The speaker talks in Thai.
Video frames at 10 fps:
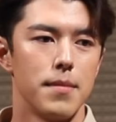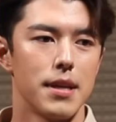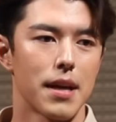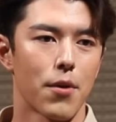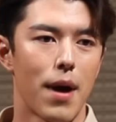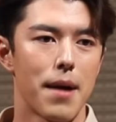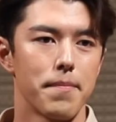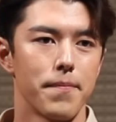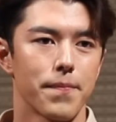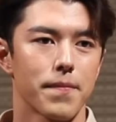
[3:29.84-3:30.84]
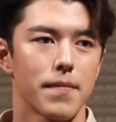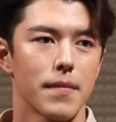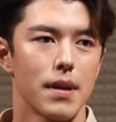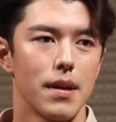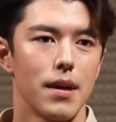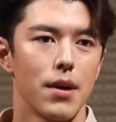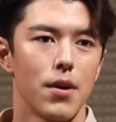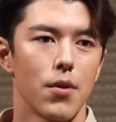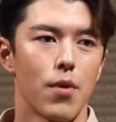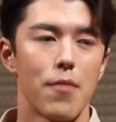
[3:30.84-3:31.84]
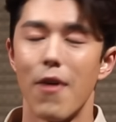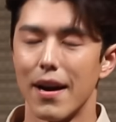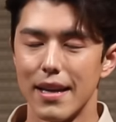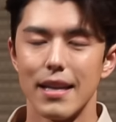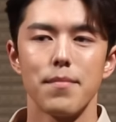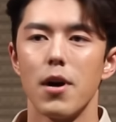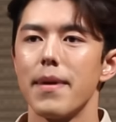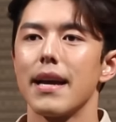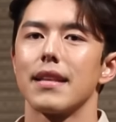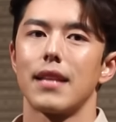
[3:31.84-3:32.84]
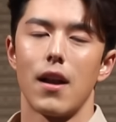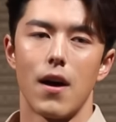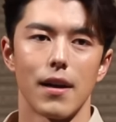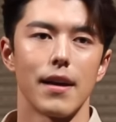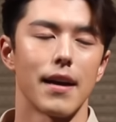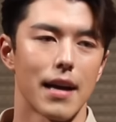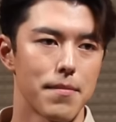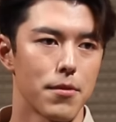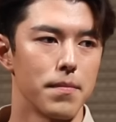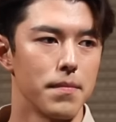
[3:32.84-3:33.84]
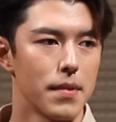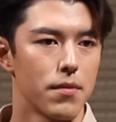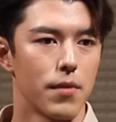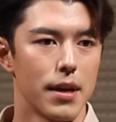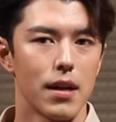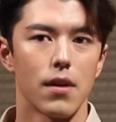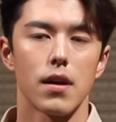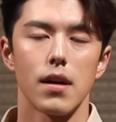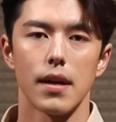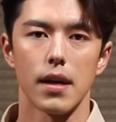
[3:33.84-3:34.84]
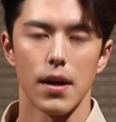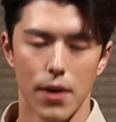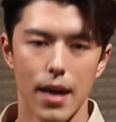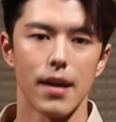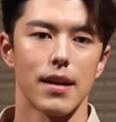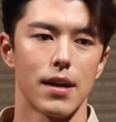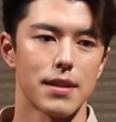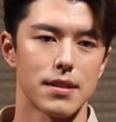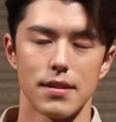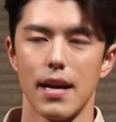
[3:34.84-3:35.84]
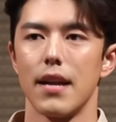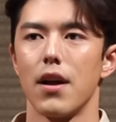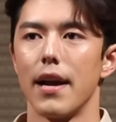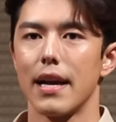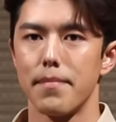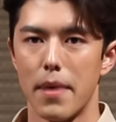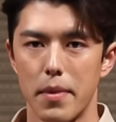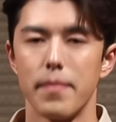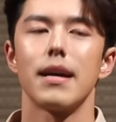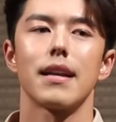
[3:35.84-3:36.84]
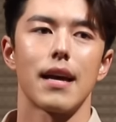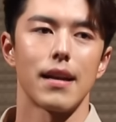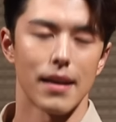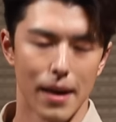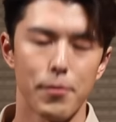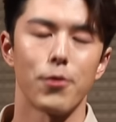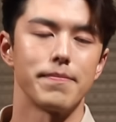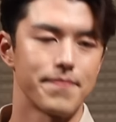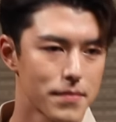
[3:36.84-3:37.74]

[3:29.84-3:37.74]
มีแต่ความหวังดีที่มอบให้กันตลอดเลยครับผมวันนี้เราก็เลยโอเคเราตัดสินใจถอยกลับมาเป็นเพื่อนกันครับผม